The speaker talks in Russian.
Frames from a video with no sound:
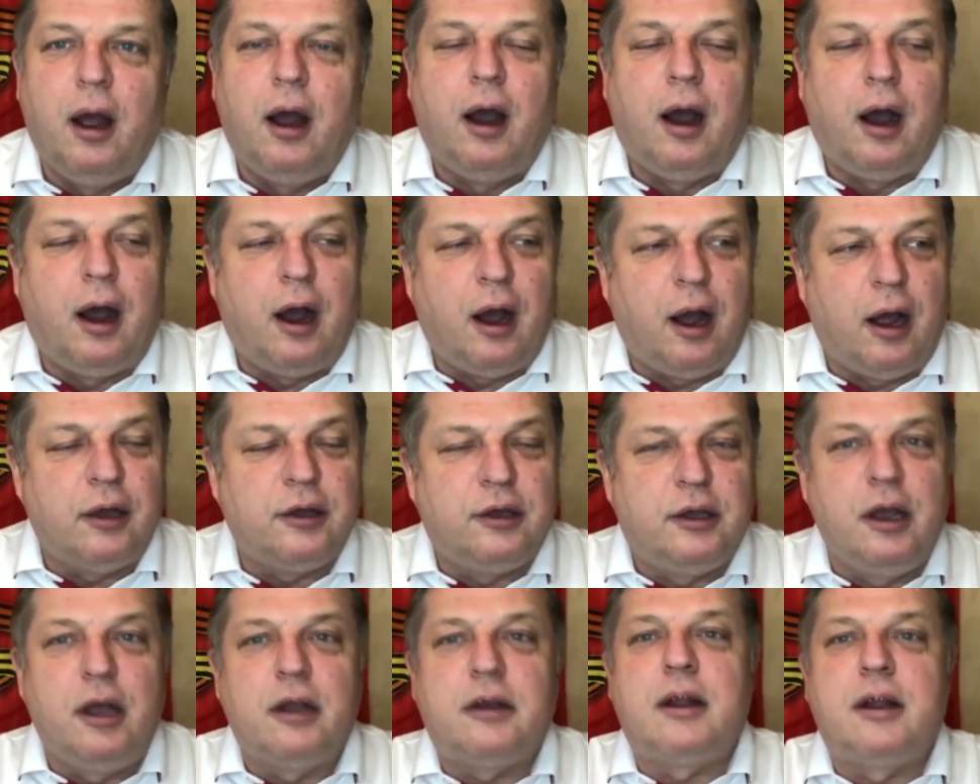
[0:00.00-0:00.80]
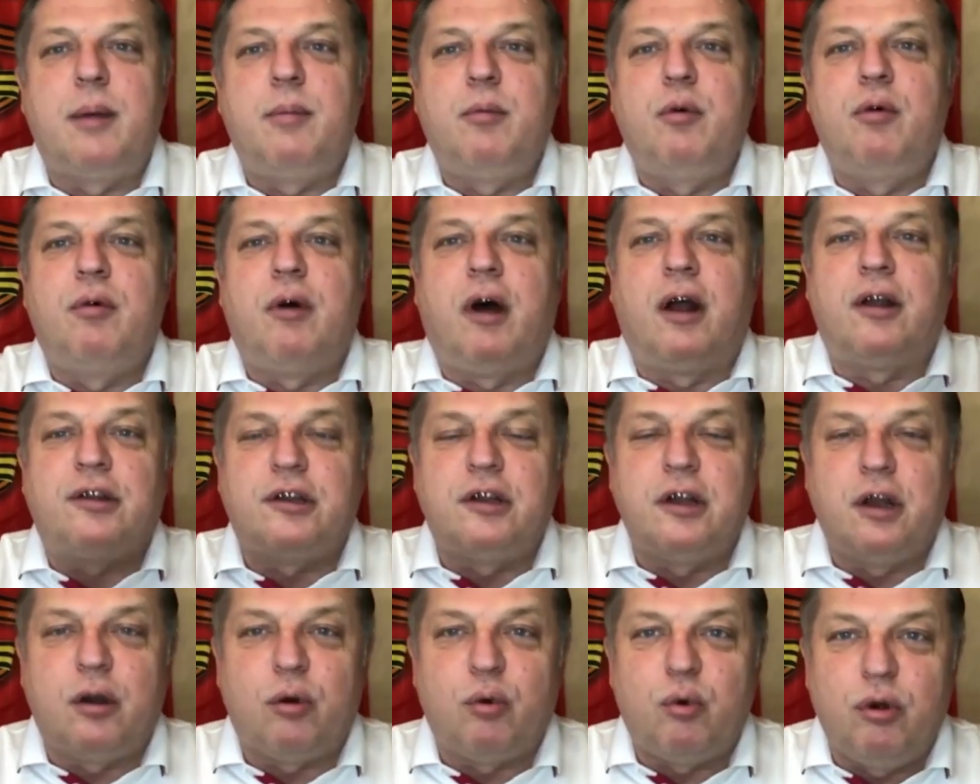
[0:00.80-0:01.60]
Ага, где там у вас
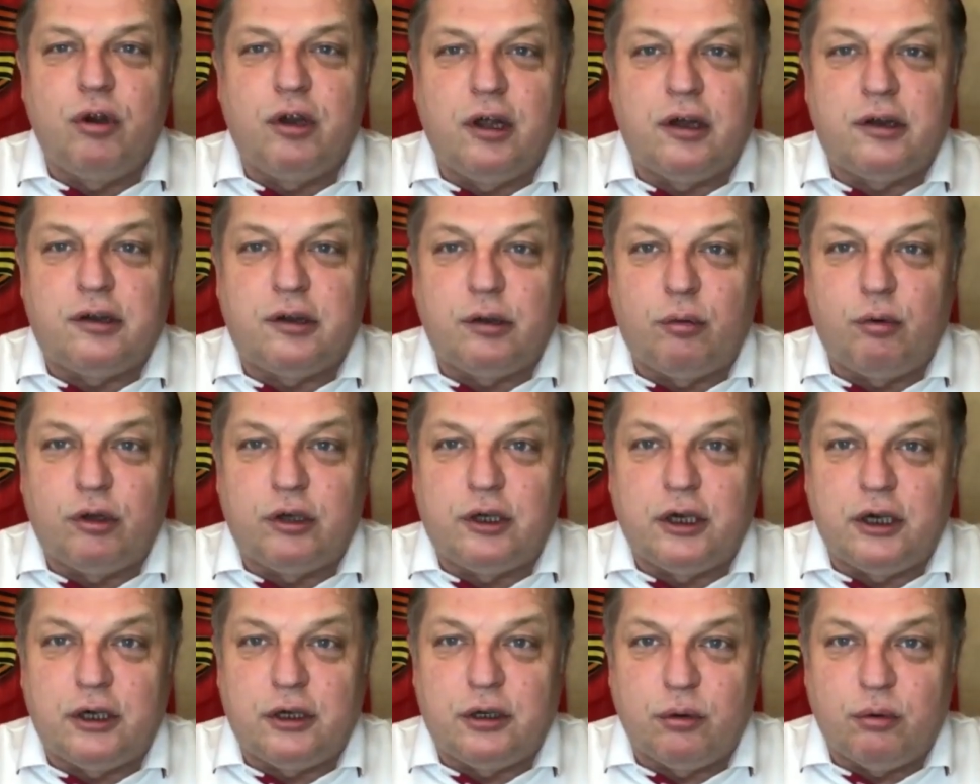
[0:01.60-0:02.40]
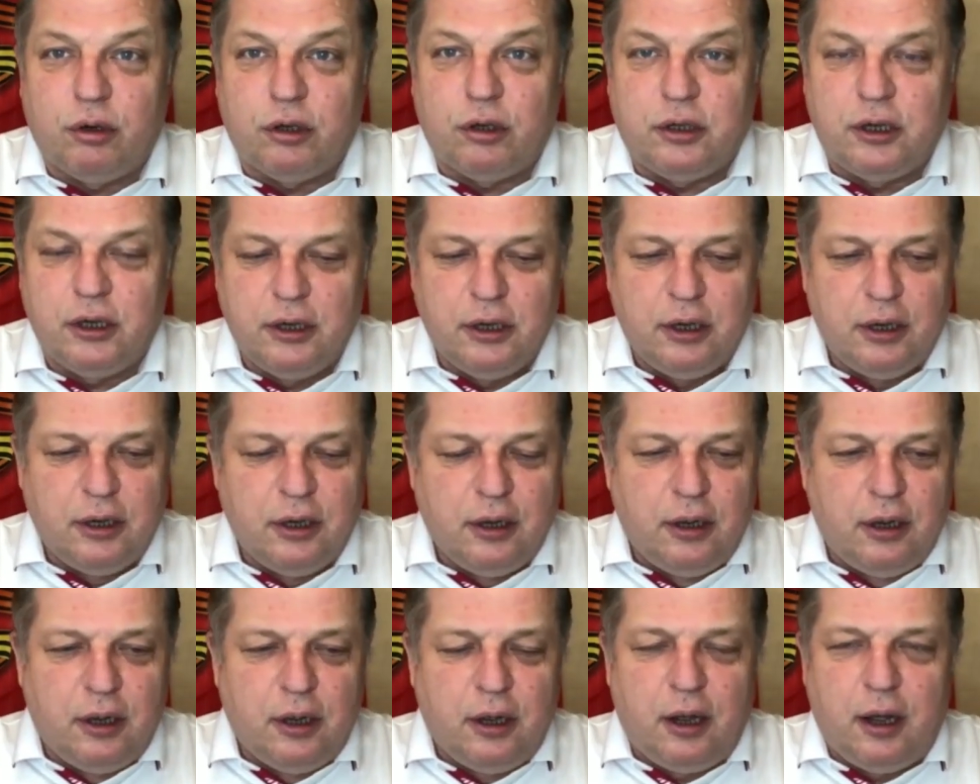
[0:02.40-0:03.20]
находятся вот эти вот
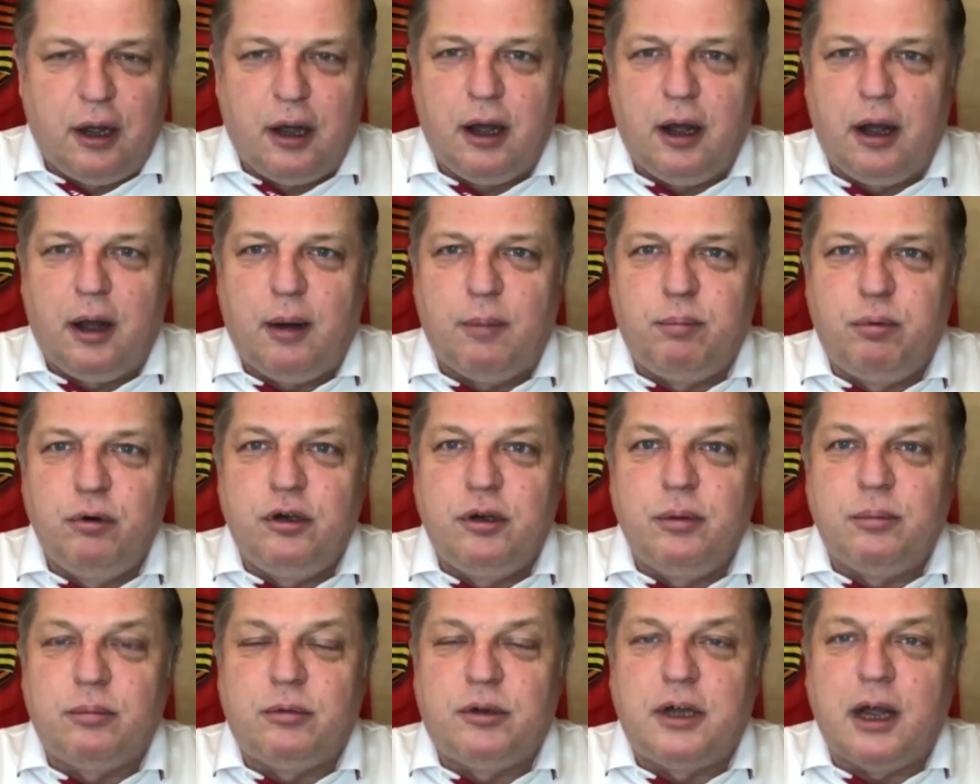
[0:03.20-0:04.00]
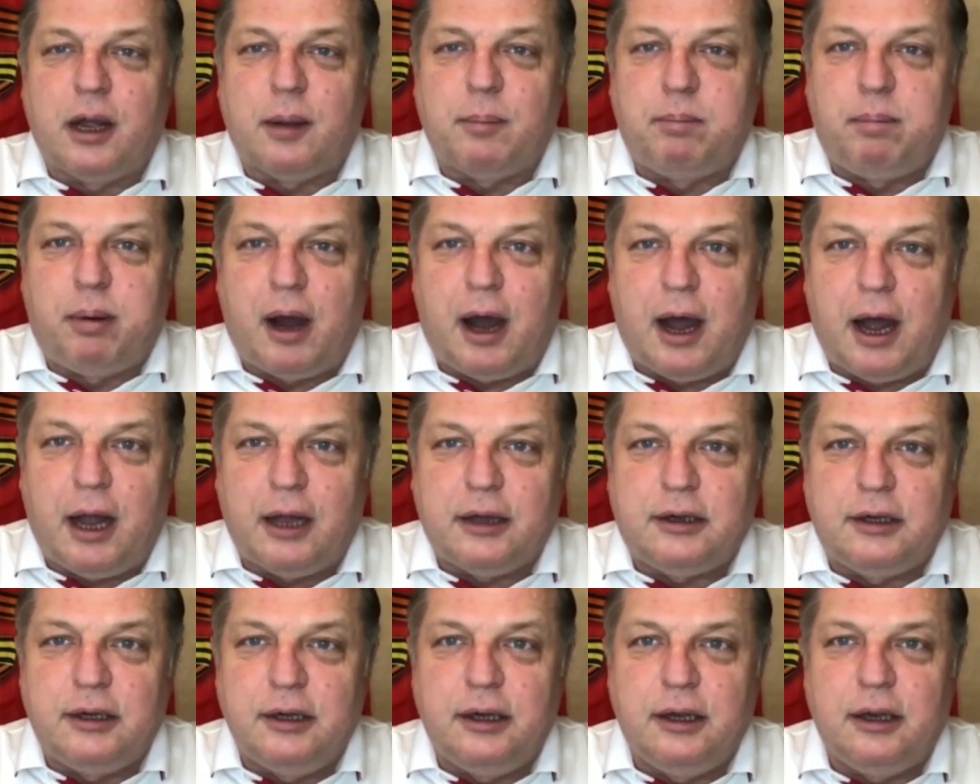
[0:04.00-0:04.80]
Э, будем
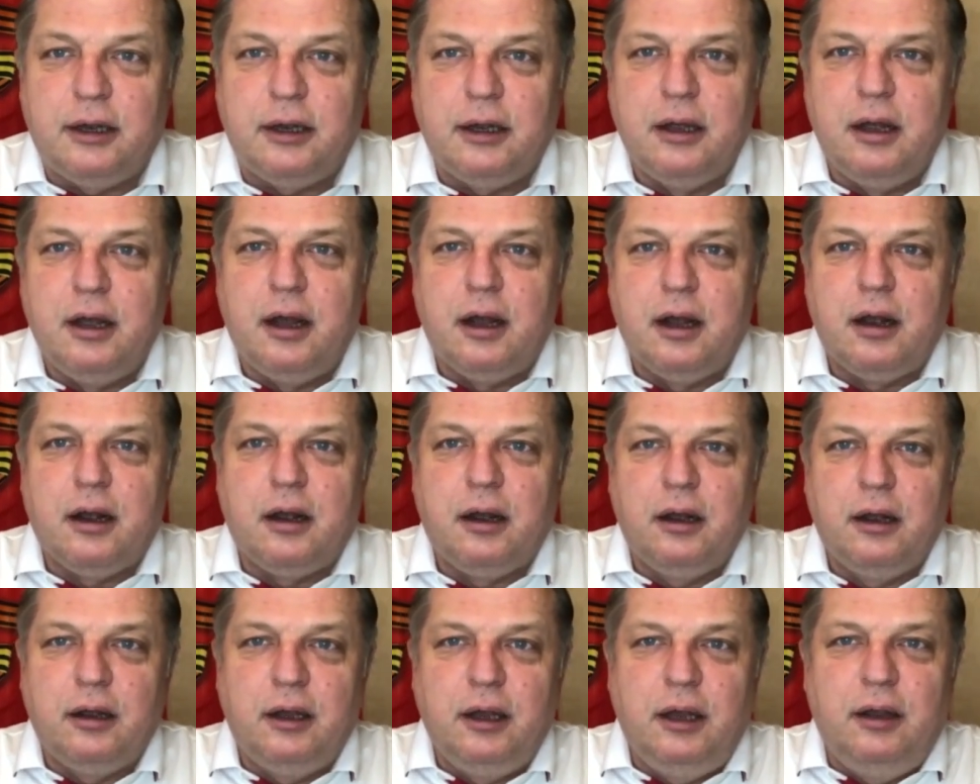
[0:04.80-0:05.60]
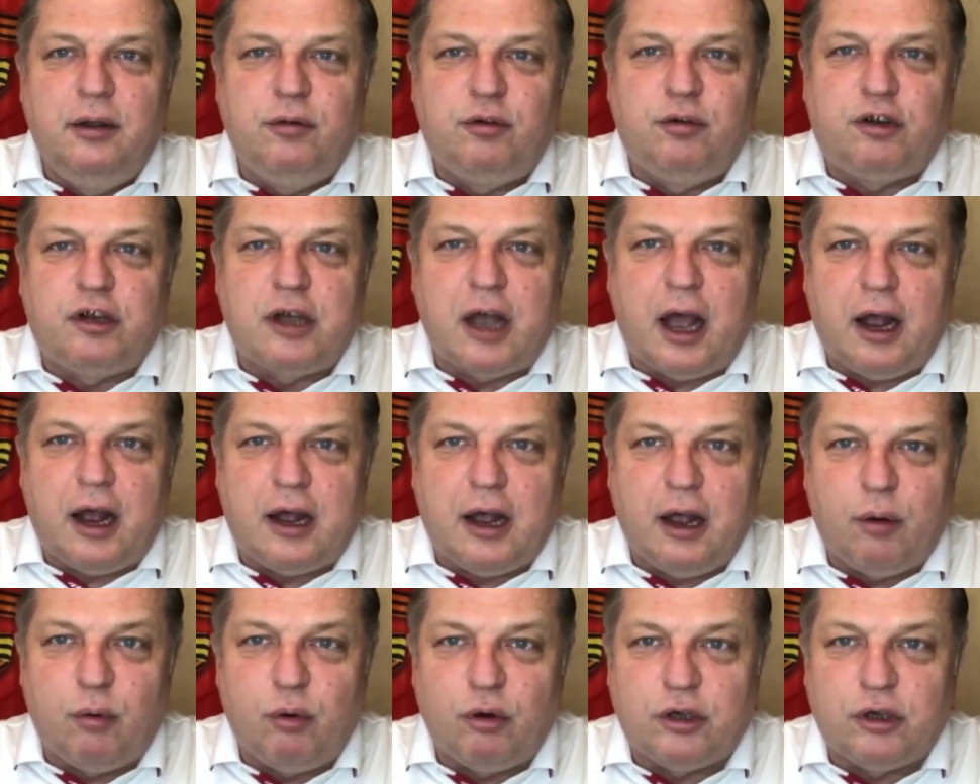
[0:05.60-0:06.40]
тербаты и
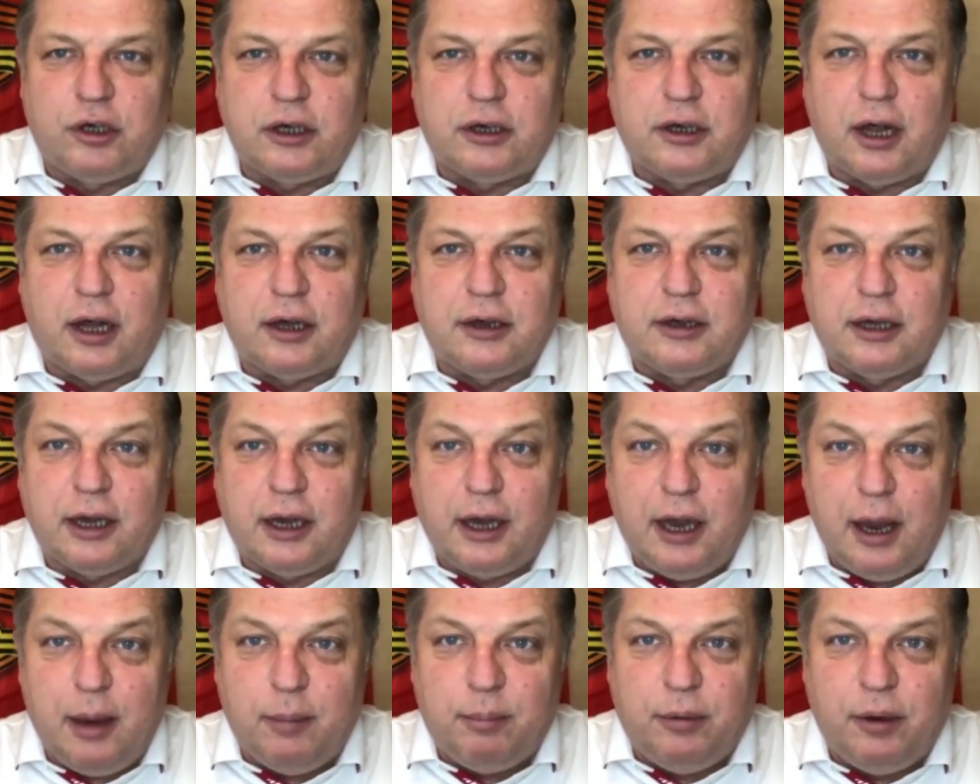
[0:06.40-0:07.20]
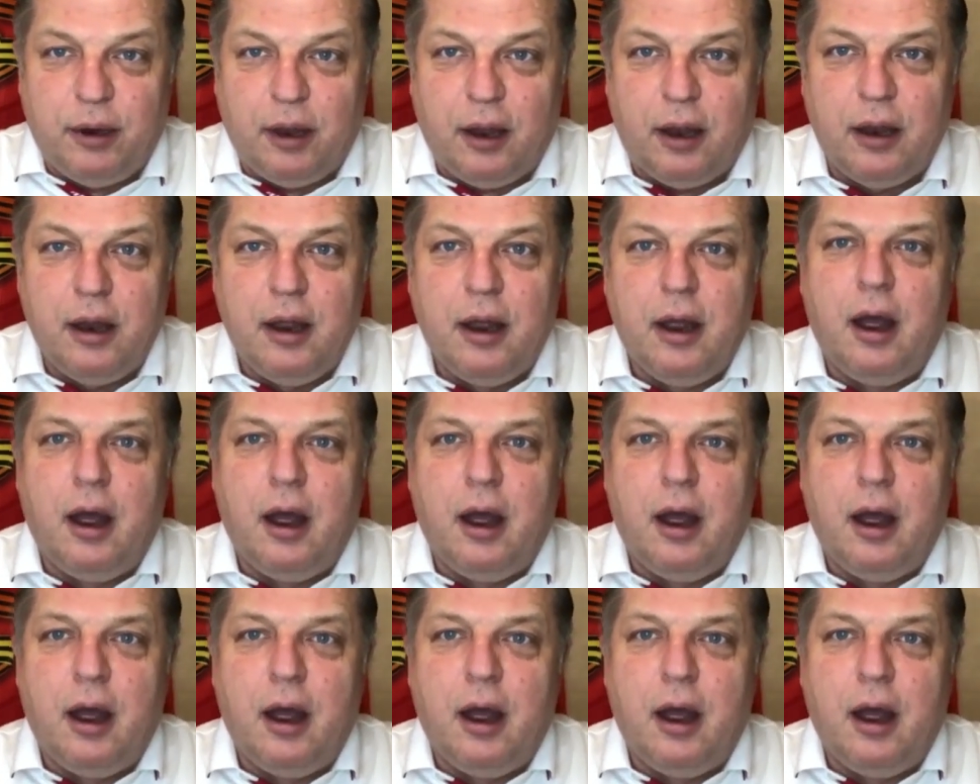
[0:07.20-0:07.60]
всякое вот это отребье.